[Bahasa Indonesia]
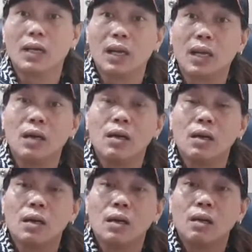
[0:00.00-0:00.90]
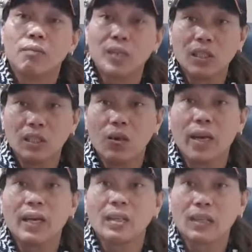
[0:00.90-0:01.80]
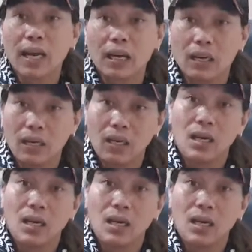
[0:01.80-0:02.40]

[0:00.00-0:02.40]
adalah video editan